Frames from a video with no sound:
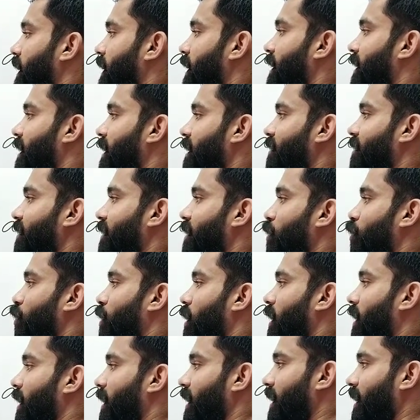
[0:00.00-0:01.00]
घटाने से क्या होगा
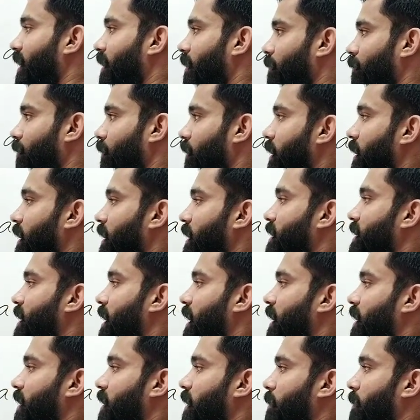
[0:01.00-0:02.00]
कट गया यहाँ
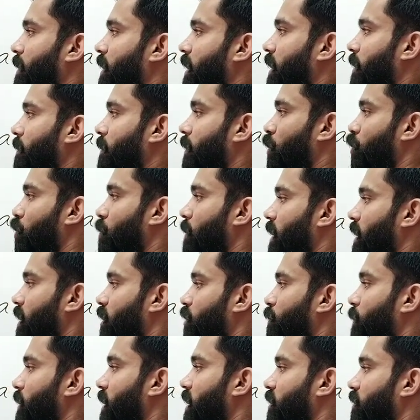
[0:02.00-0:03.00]
कितना मिल गया मेरे को माइनस
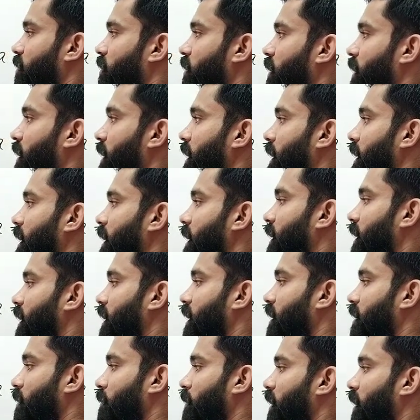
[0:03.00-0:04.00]
पाँच सी इधर
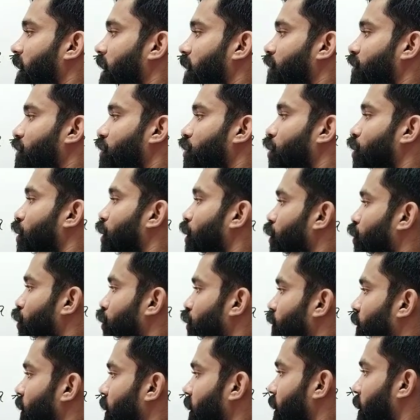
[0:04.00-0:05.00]
कितना मिल गया जीरो तो
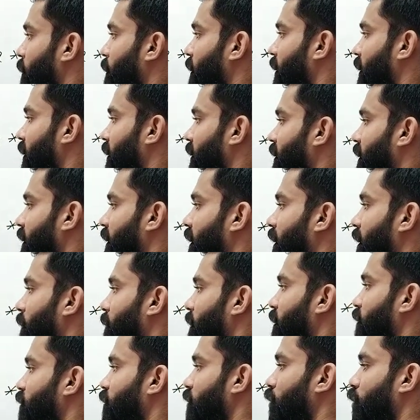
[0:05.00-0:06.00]
सी का मान कितना आ गया
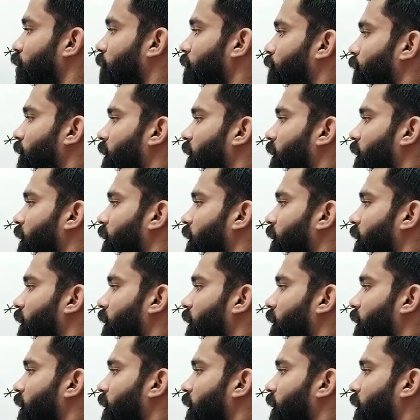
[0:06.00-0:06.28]
भाई जीरो